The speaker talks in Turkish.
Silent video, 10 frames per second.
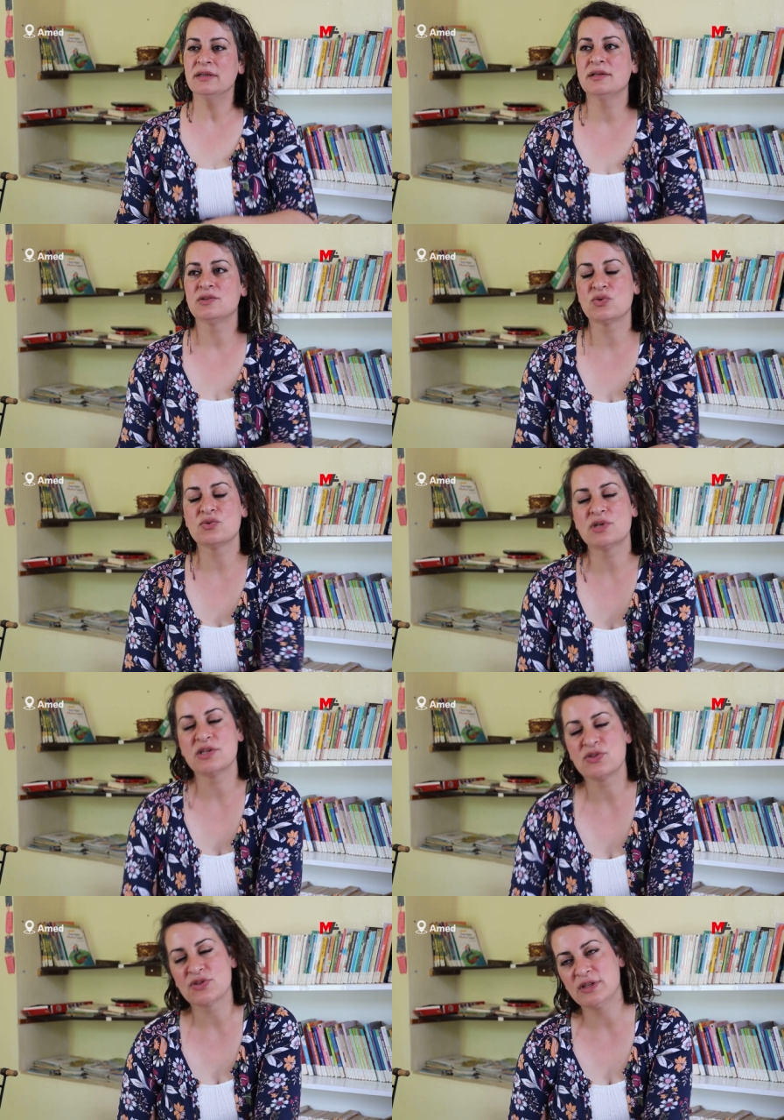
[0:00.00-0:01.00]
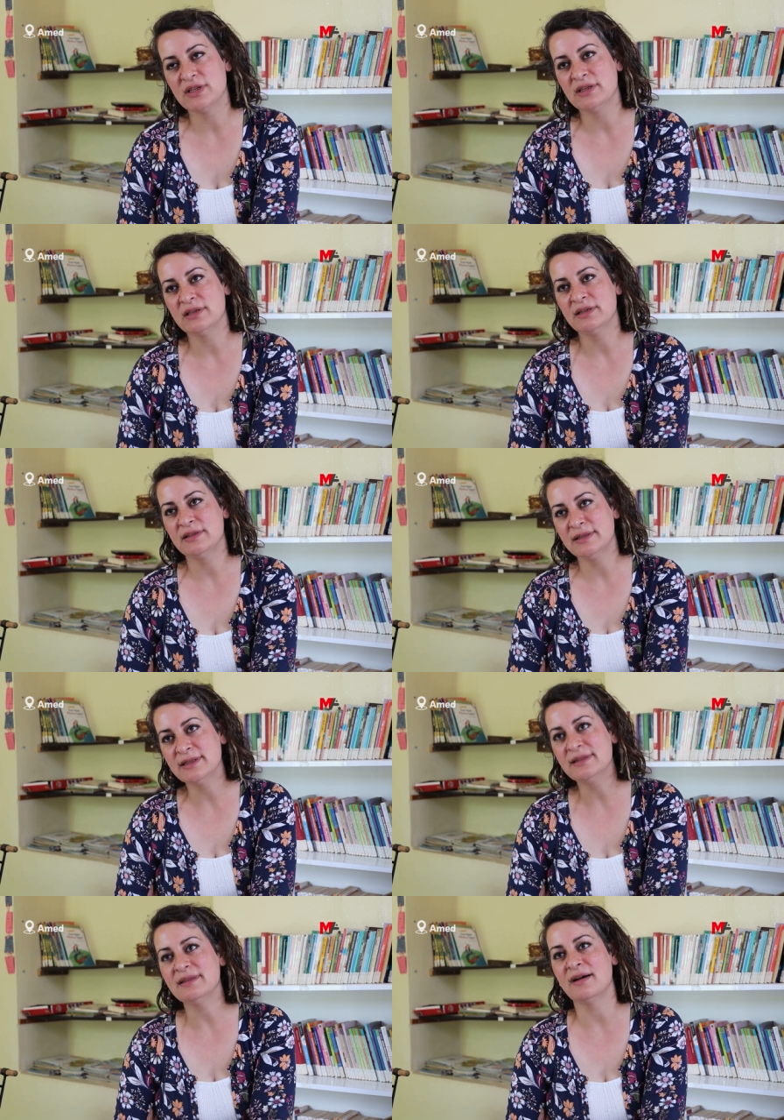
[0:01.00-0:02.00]
e, çocuk
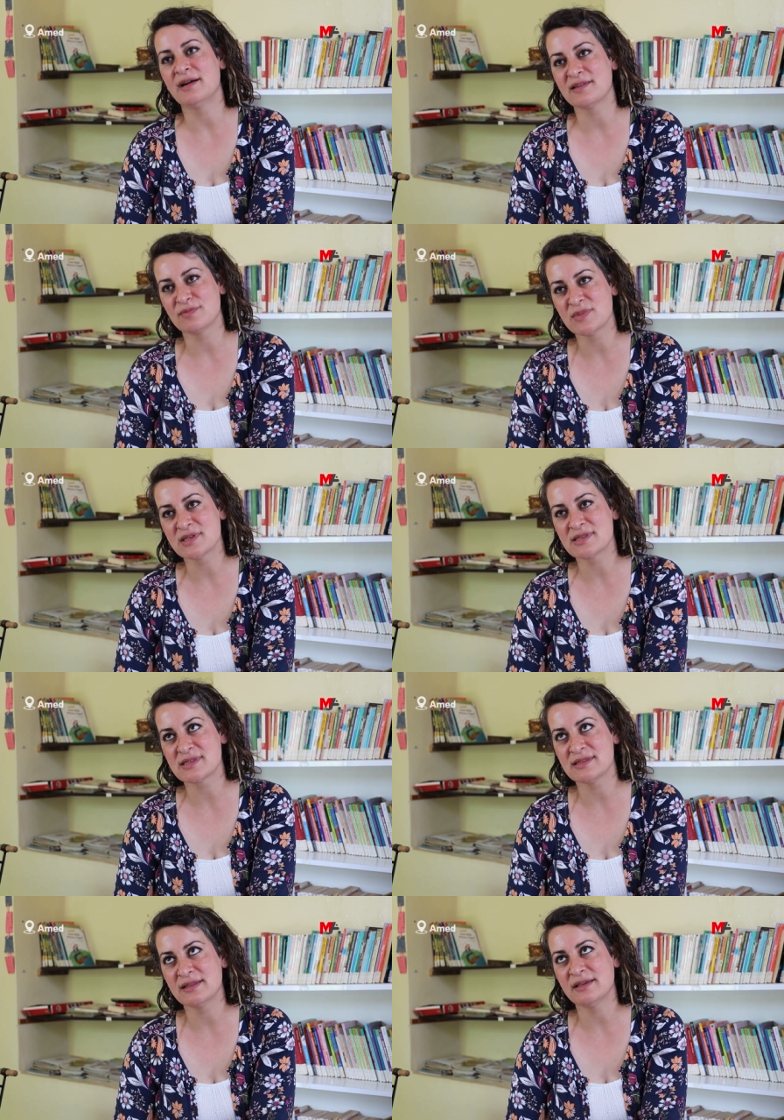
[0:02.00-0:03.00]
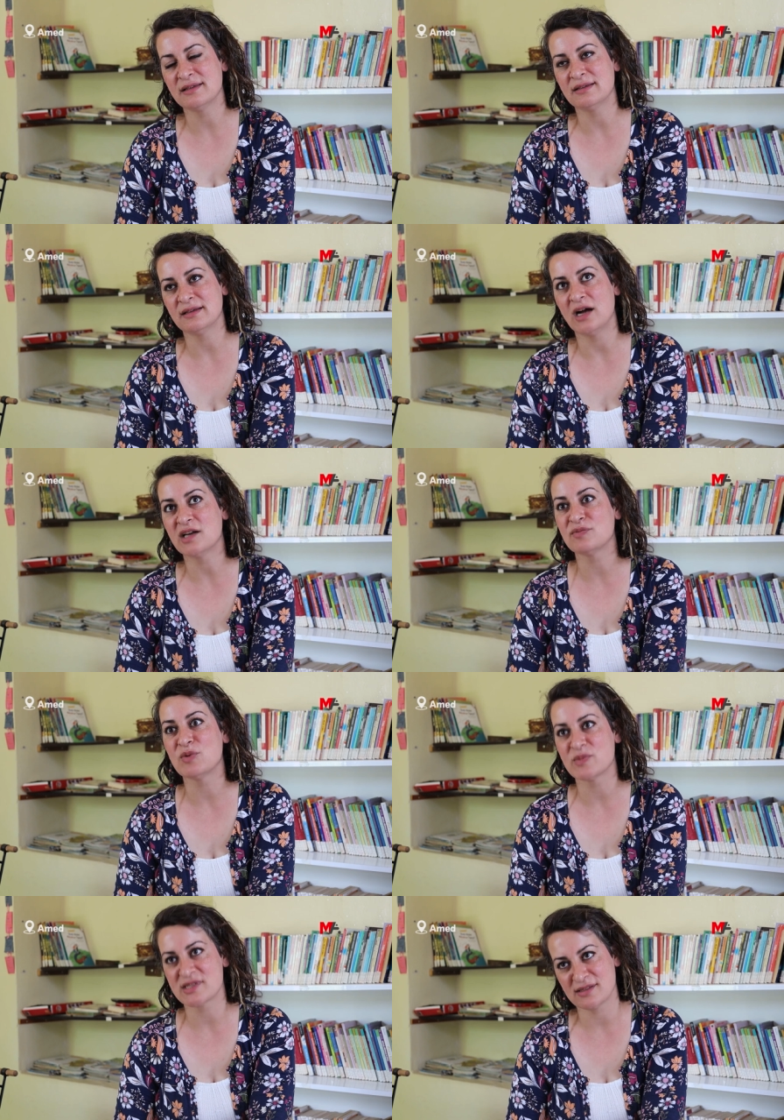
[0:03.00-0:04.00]
işçiliğinin artmasına
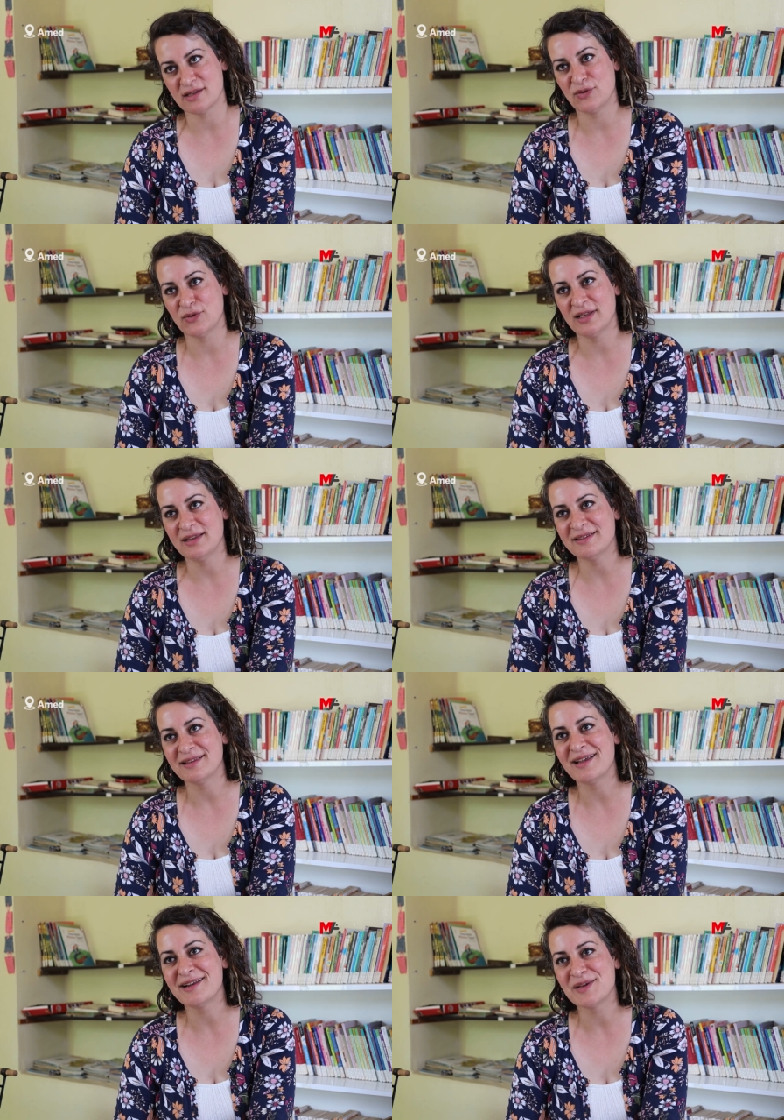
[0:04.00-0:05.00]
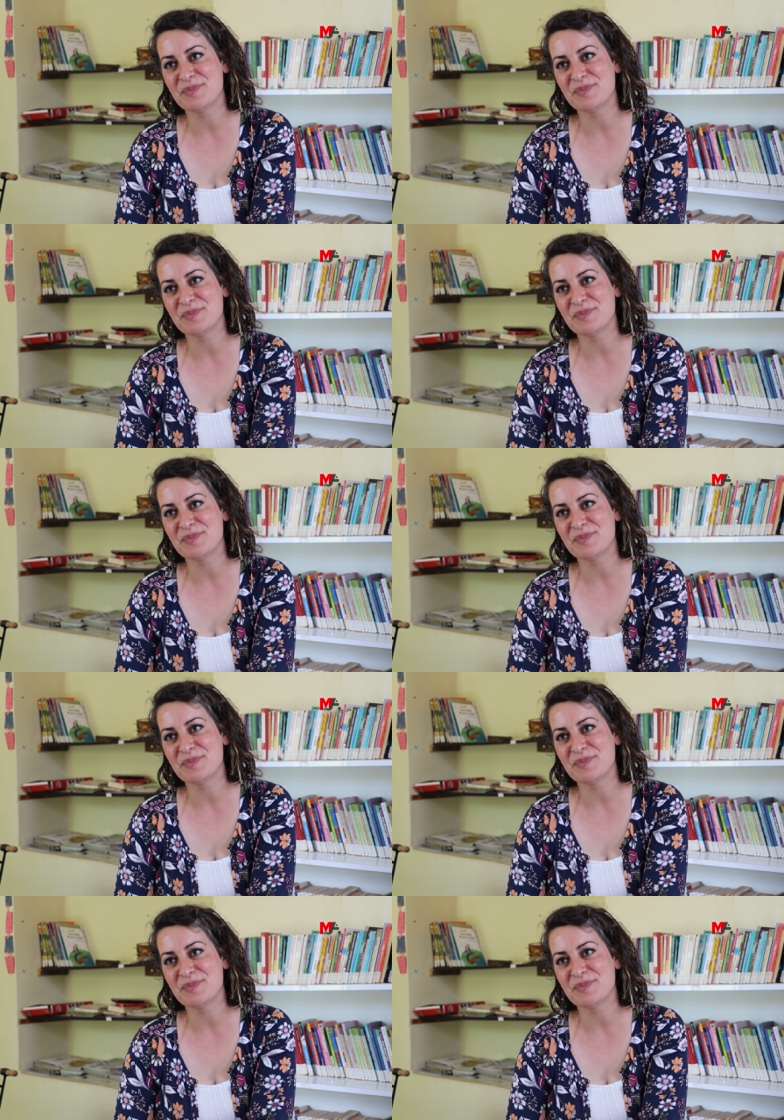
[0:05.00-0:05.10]
artmamasına yönelik neler